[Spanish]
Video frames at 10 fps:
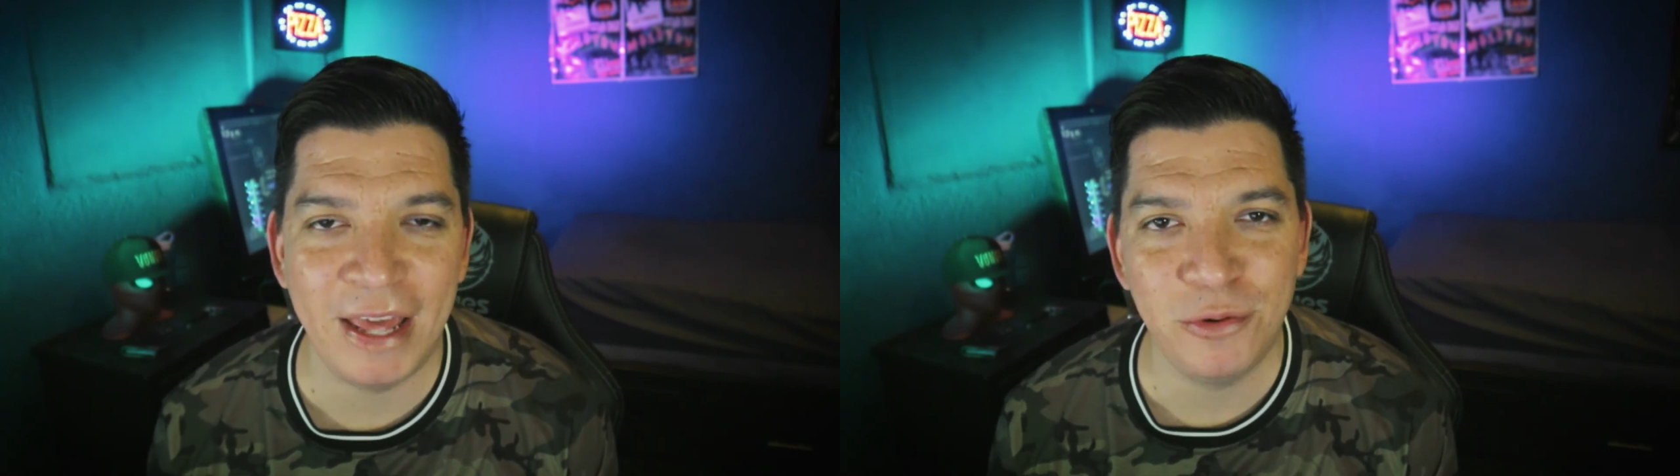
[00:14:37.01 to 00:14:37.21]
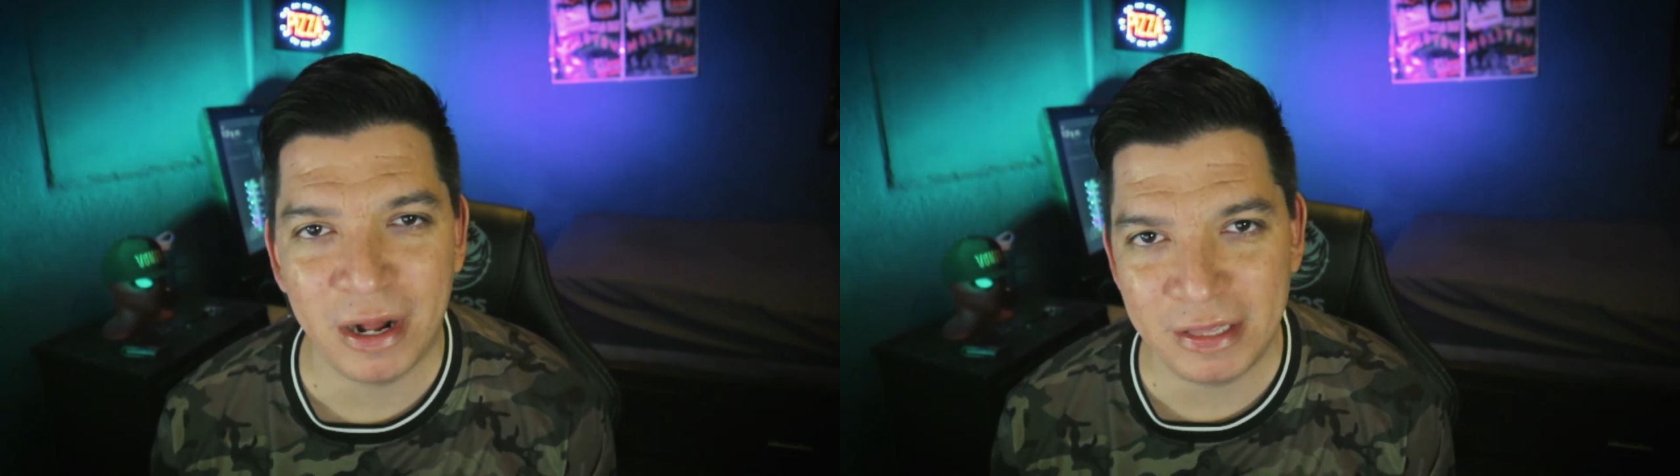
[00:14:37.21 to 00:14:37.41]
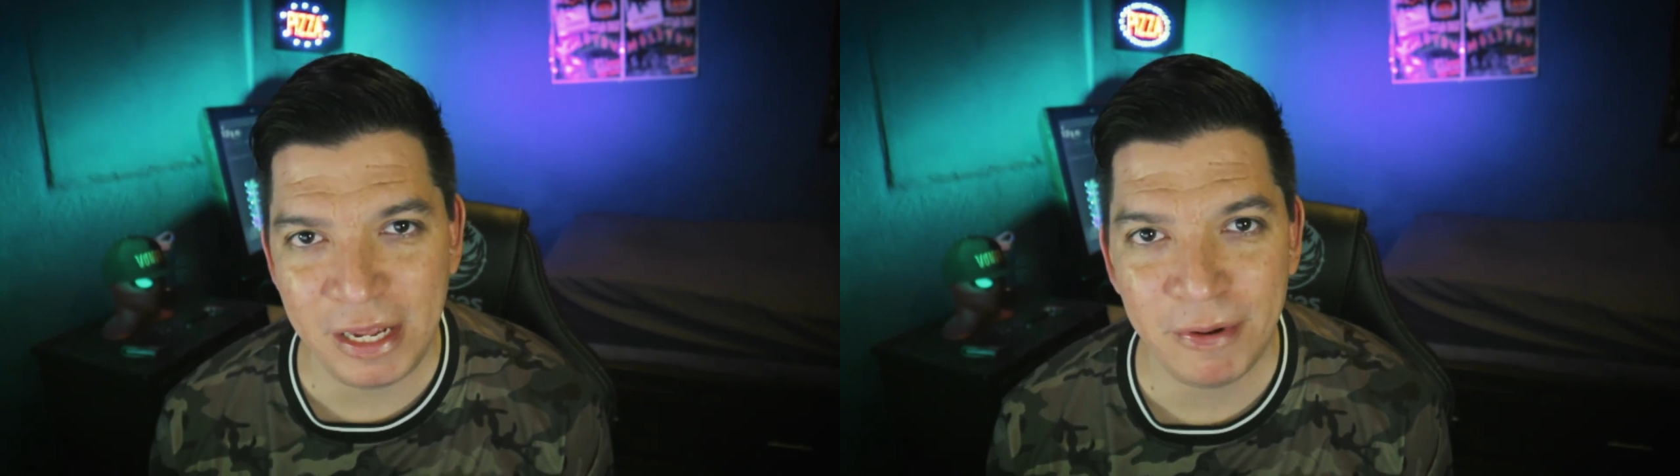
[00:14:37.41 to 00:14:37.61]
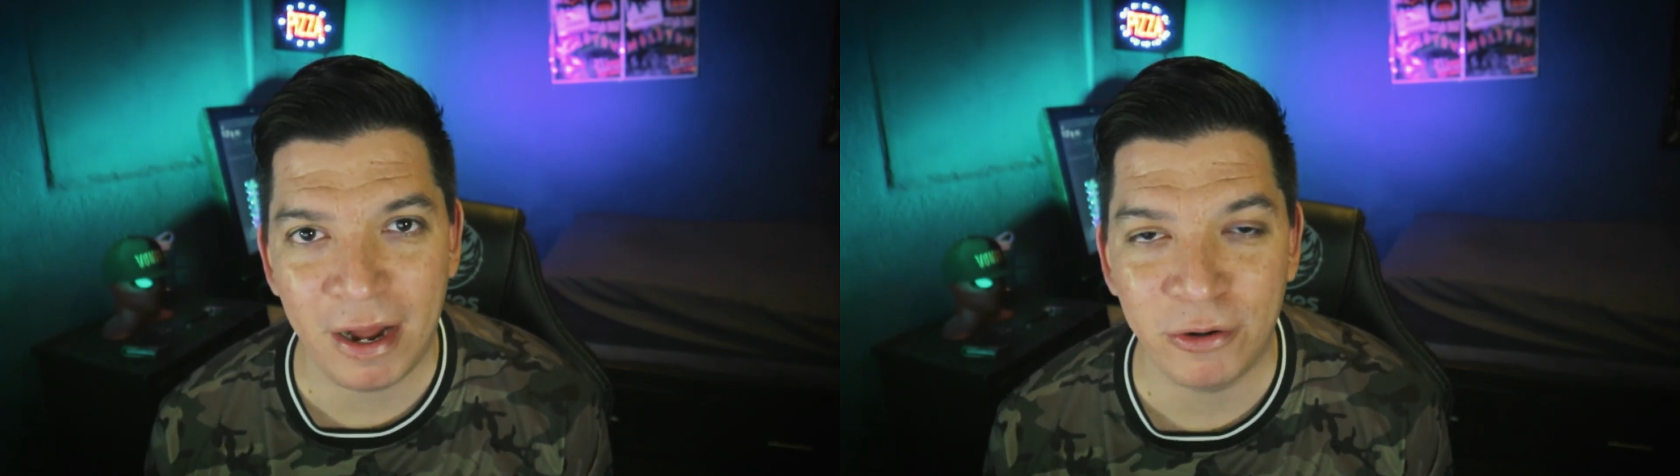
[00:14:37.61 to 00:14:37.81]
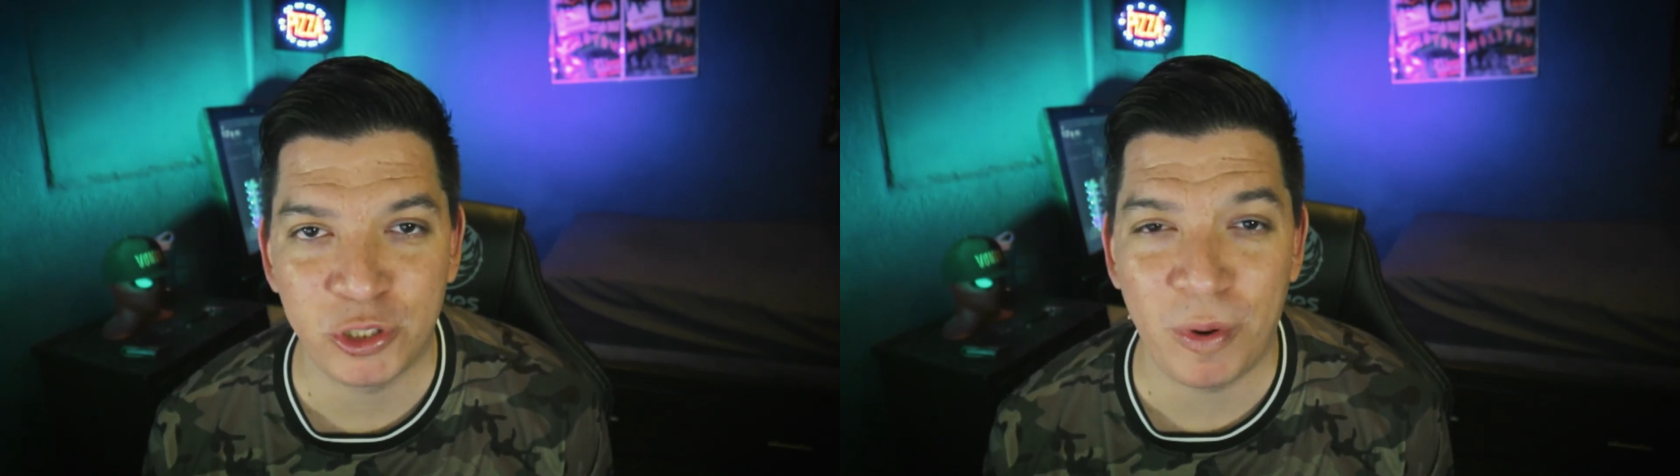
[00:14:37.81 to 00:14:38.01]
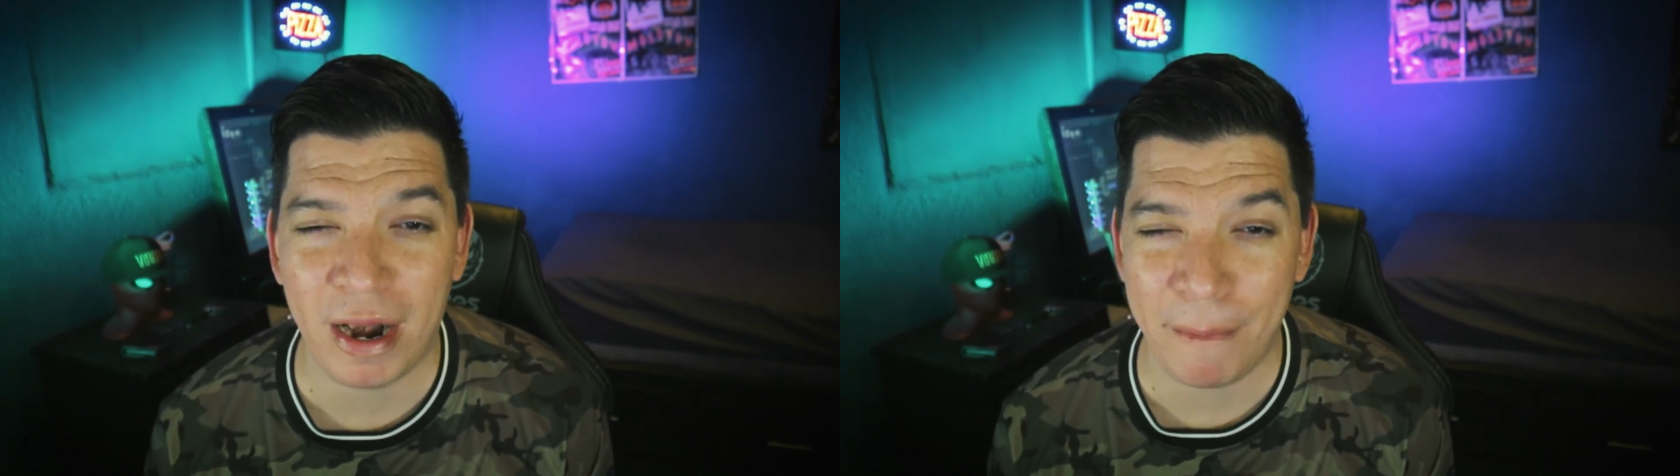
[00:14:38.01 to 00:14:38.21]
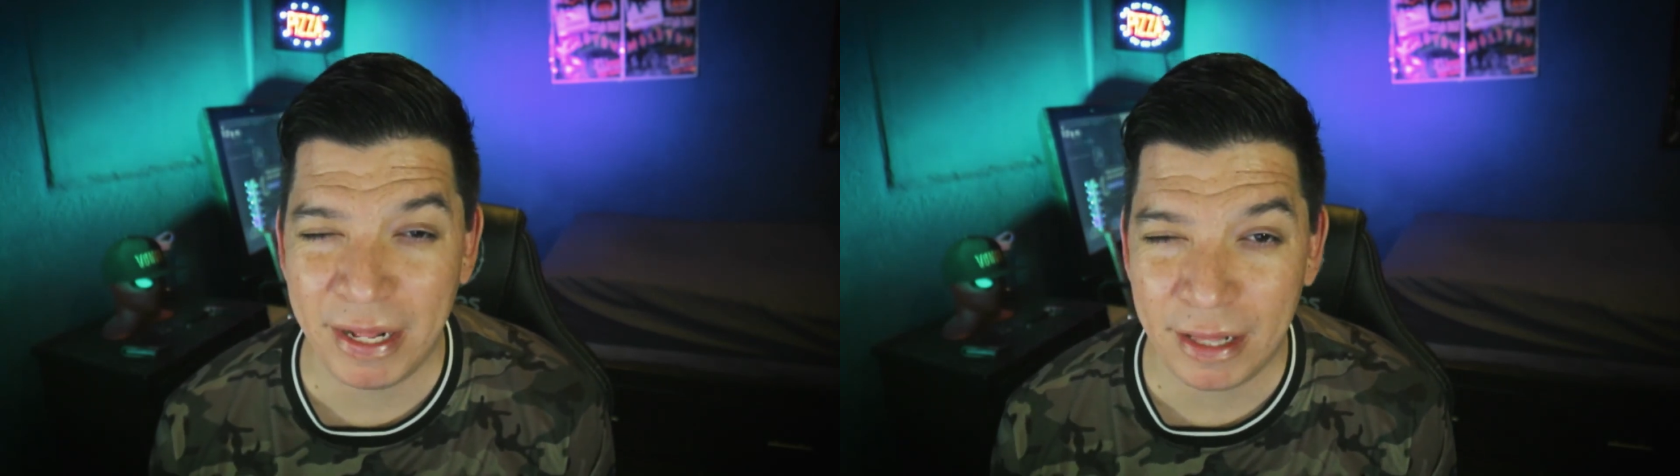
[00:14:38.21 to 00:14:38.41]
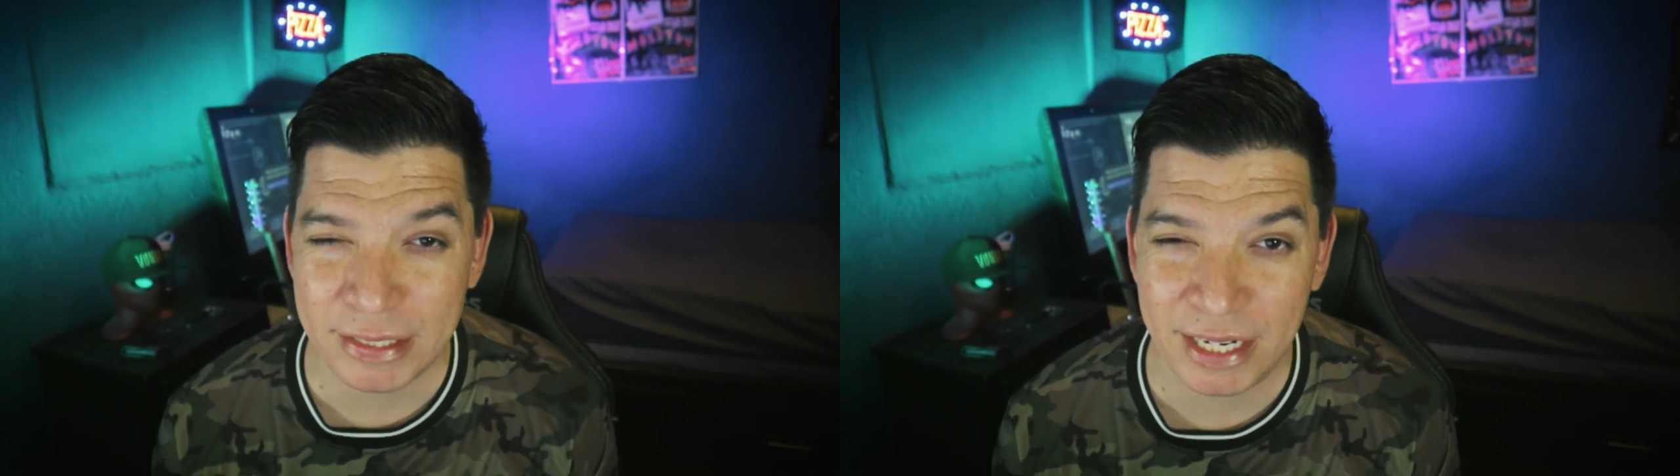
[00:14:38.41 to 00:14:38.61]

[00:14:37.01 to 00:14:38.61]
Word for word: educativa, sobre herramientas